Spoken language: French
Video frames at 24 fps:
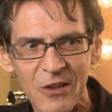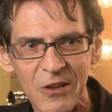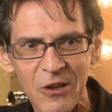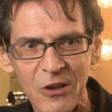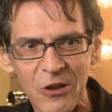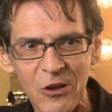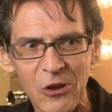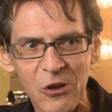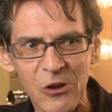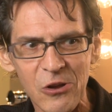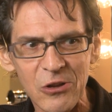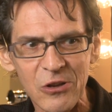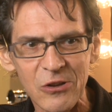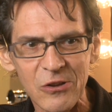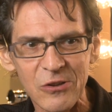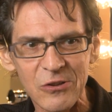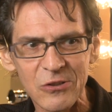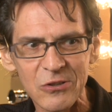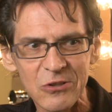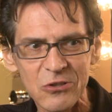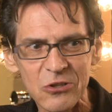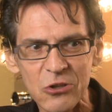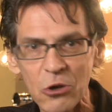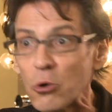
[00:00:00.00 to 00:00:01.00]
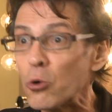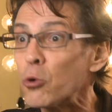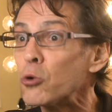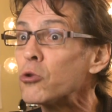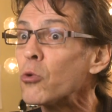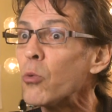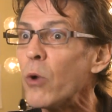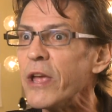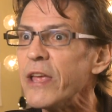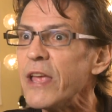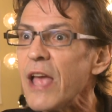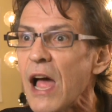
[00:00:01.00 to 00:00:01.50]
Euh, se
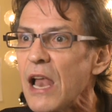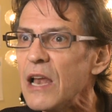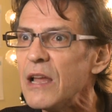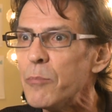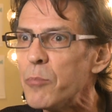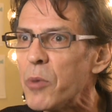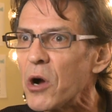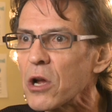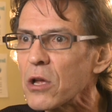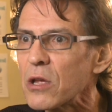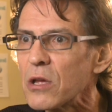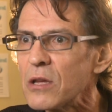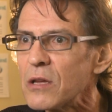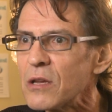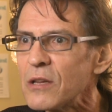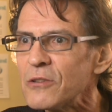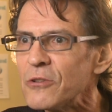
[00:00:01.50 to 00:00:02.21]
côtoyaient à l'époque.